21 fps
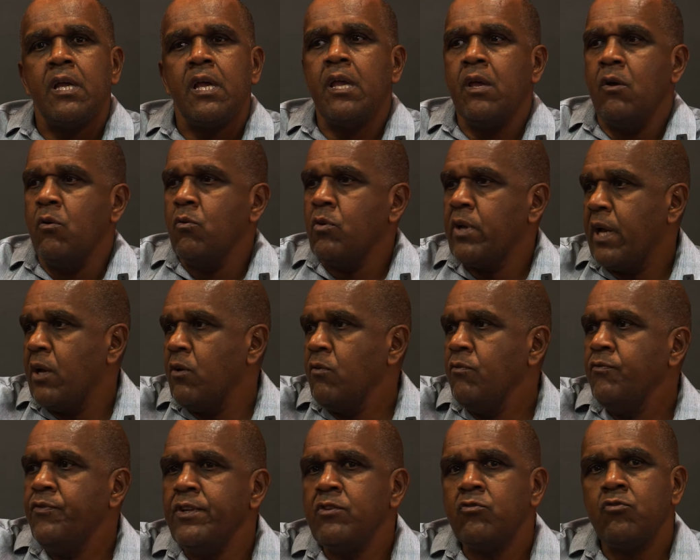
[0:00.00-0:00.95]
Eu quero um
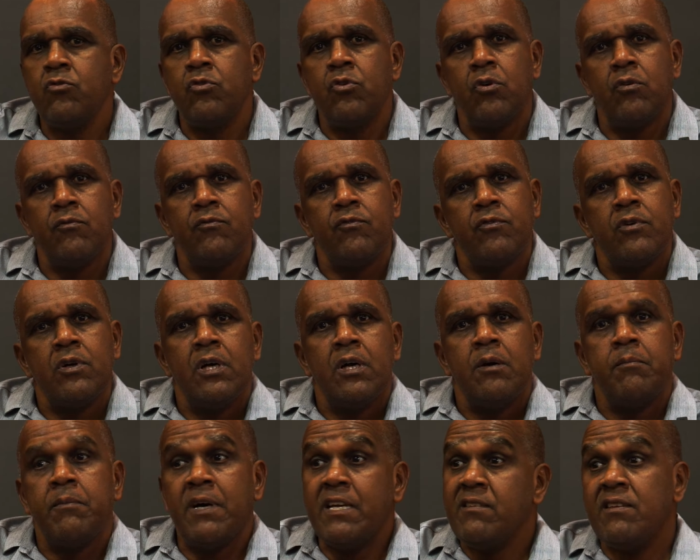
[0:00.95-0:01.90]
friso novo.
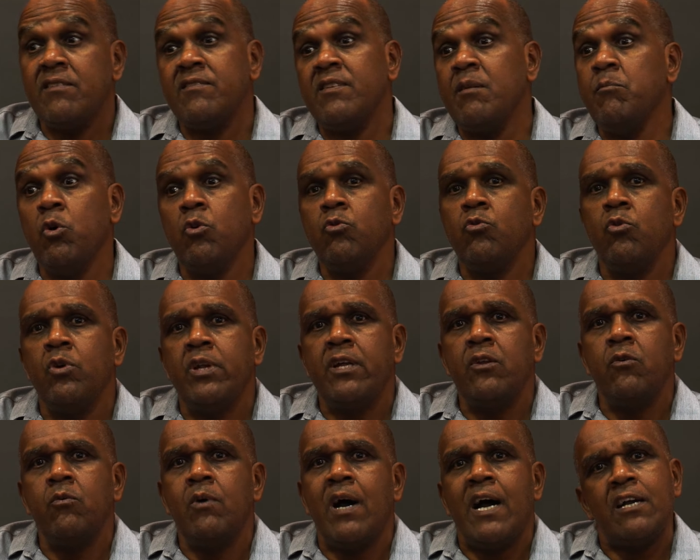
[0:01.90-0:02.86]
Mas essa
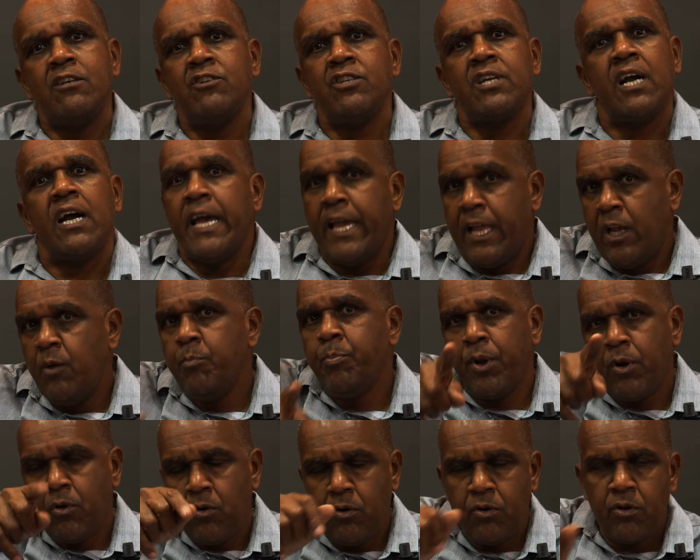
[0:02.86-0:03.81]
moldura não acha. Ele
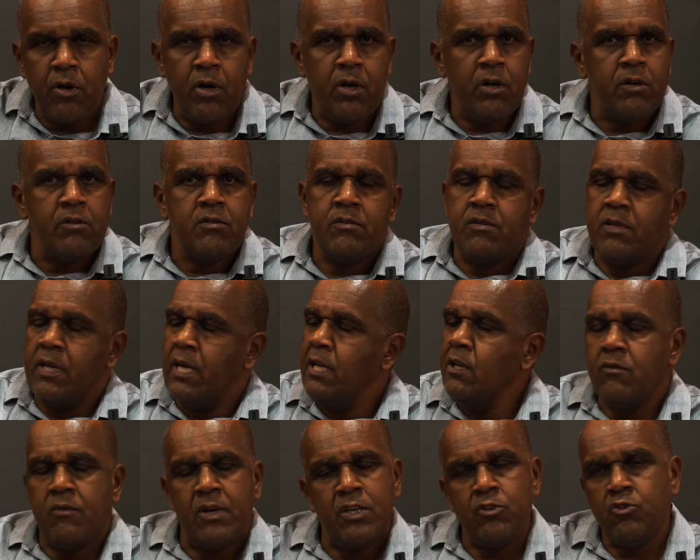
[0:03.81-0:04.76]
procurou,
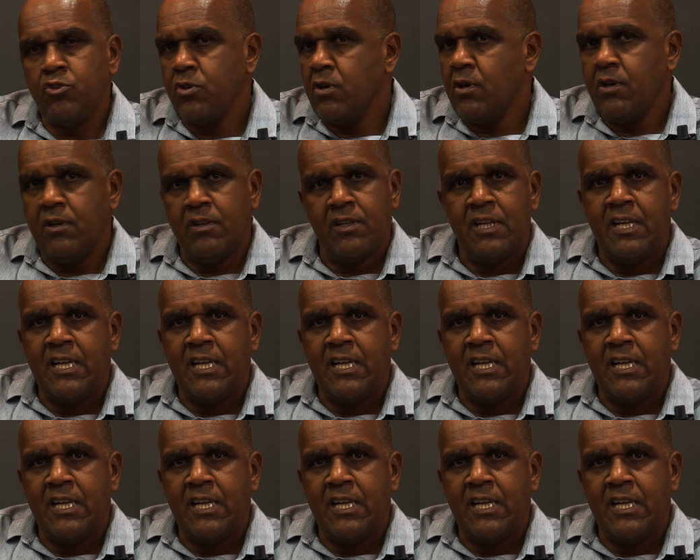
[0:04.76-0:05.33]
ele não achou.